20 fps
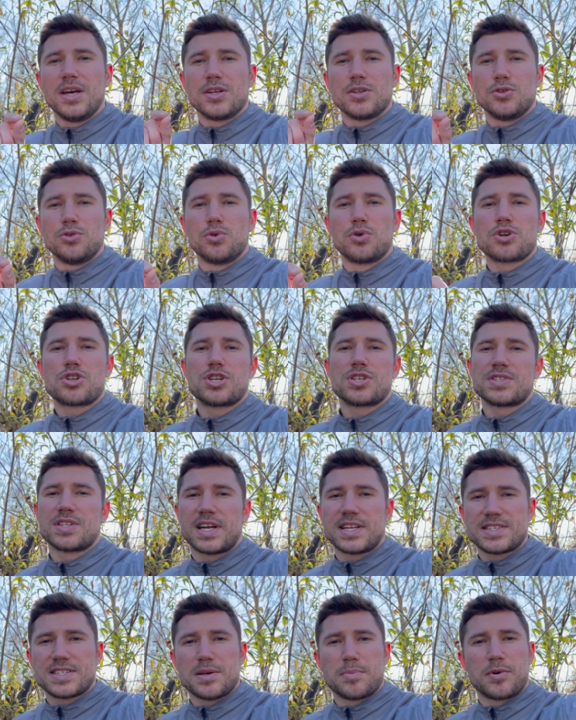до
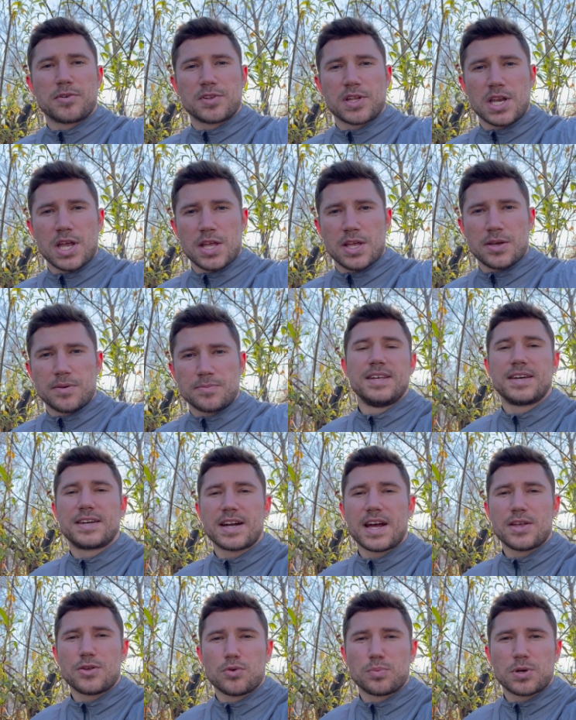16 повторений. И
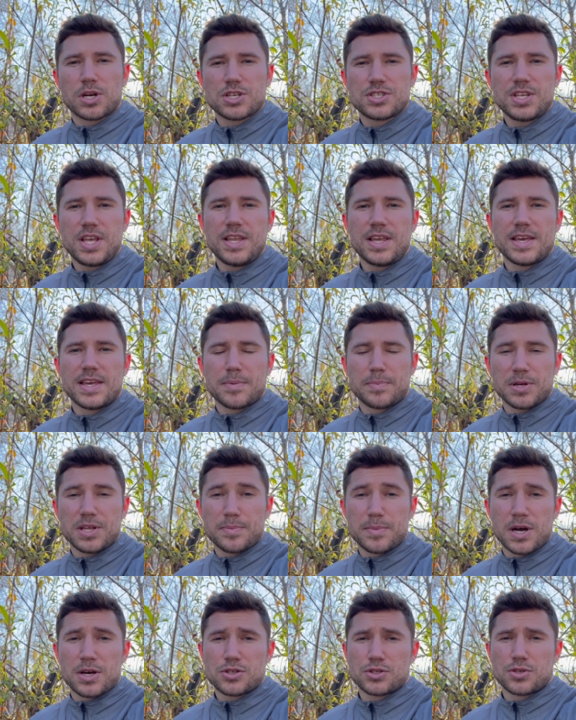крайнее упражнение, я
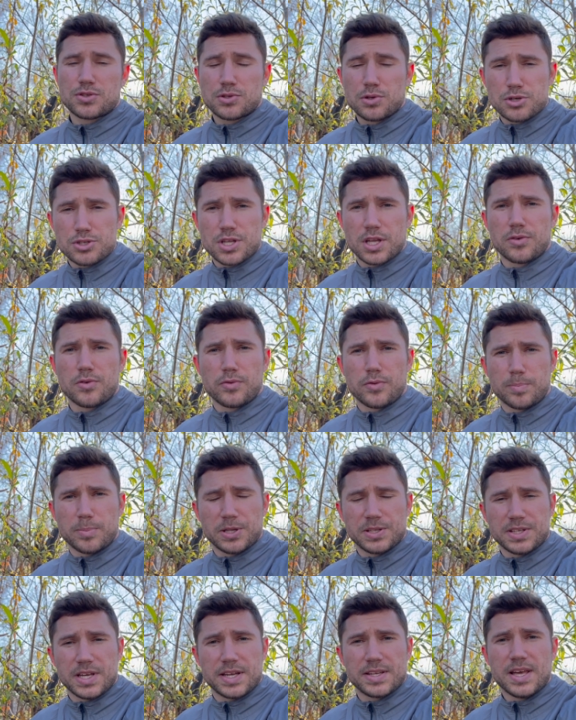понимаю, что сложно его
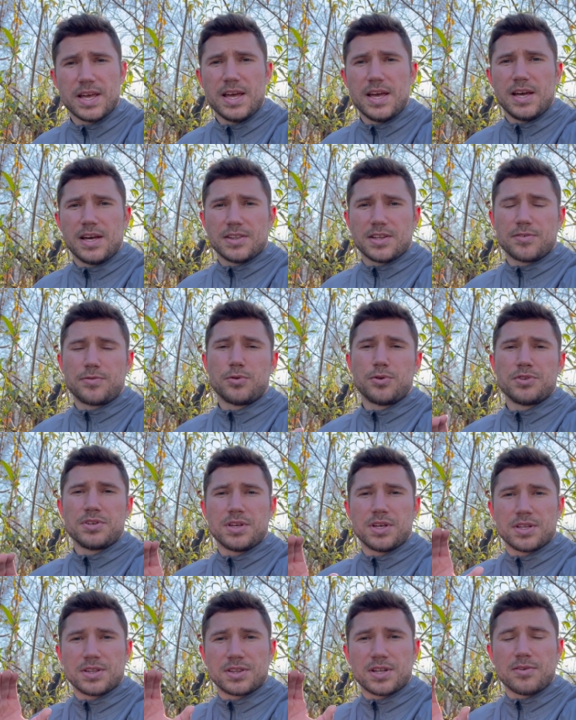выполнять на
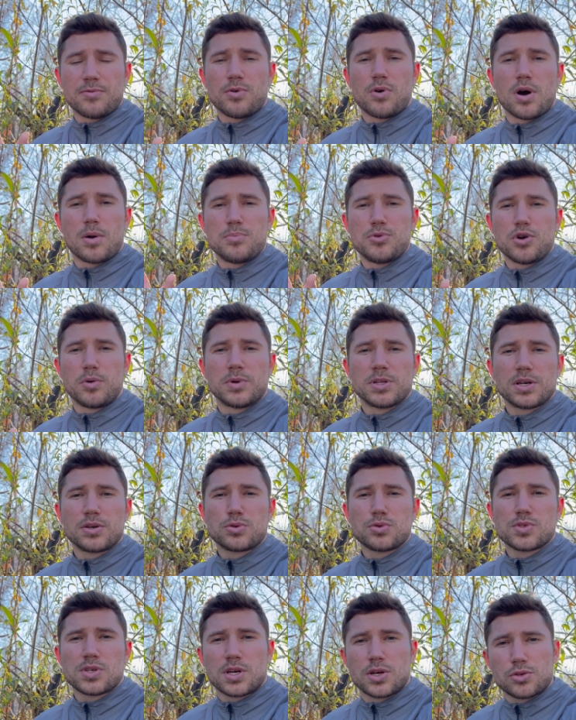фоне того объема
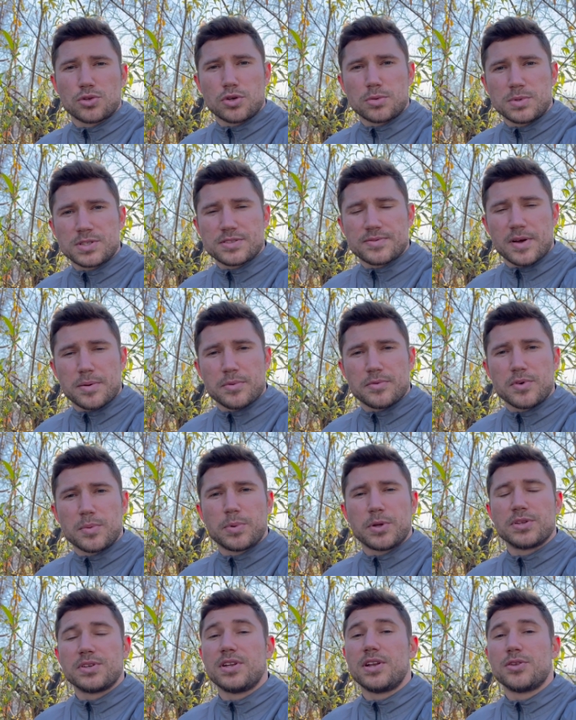нагрузок, который мы с вами
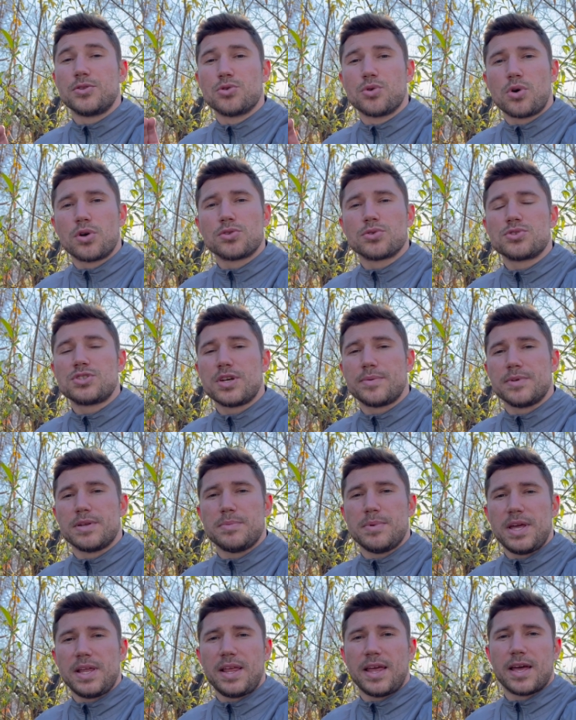выполнили до, но но тем
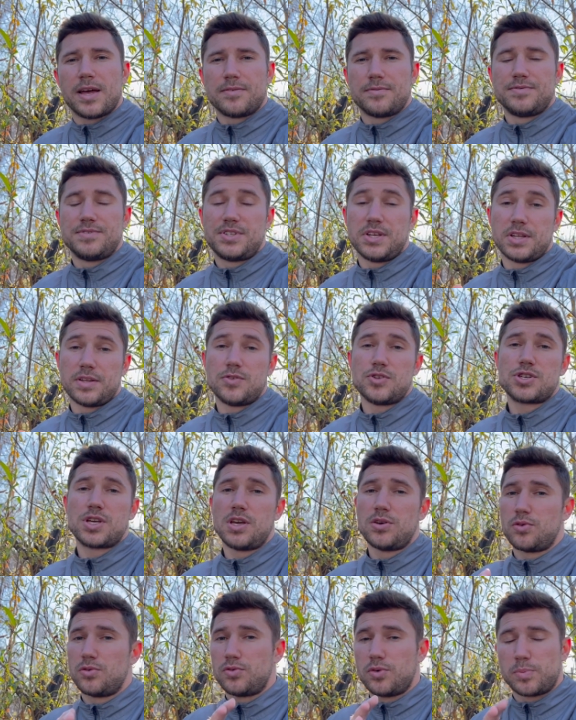не менее все
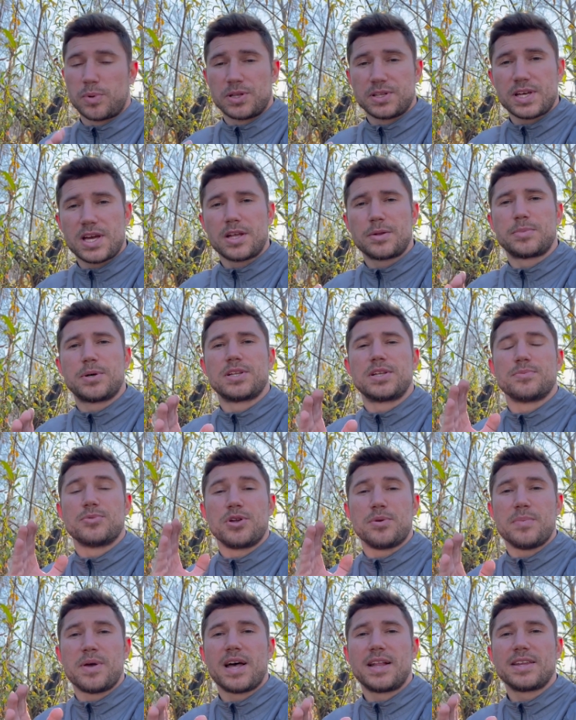новички его выполняют,
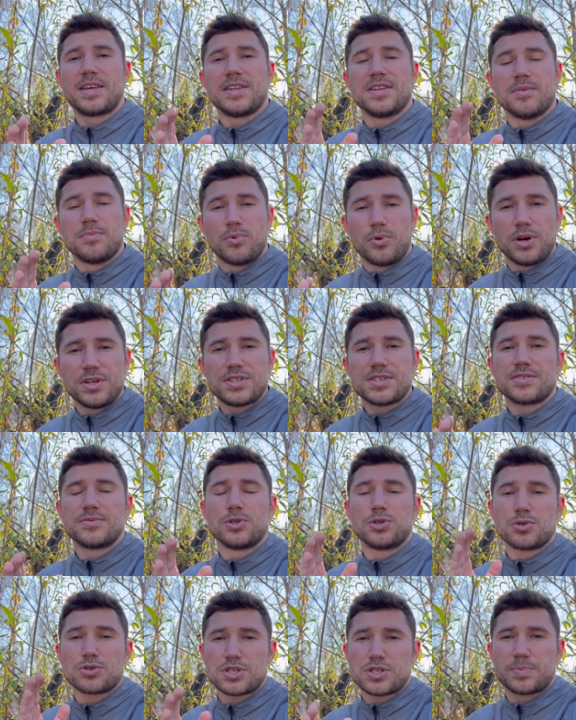поэтому, ребятки, не бойтесь,
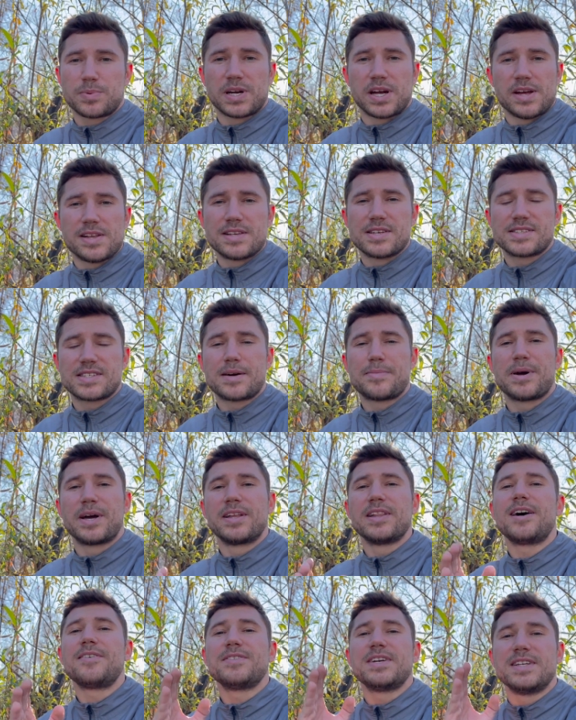вы тоже справитесь.
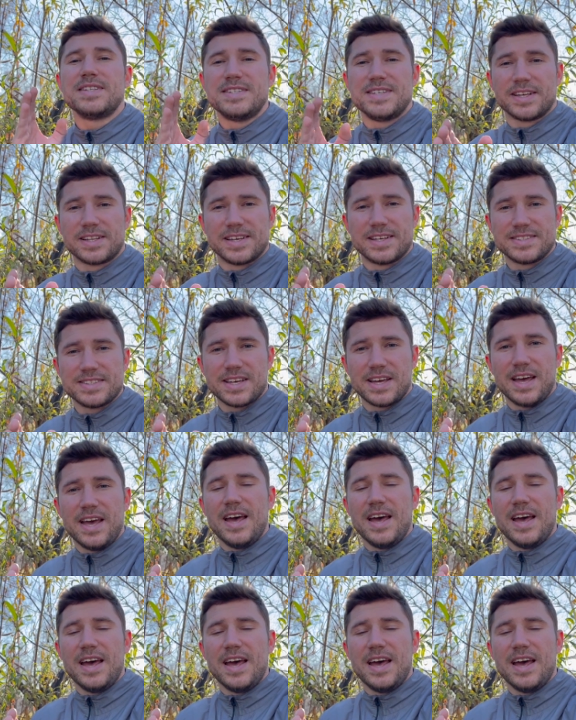Самое главное делайте.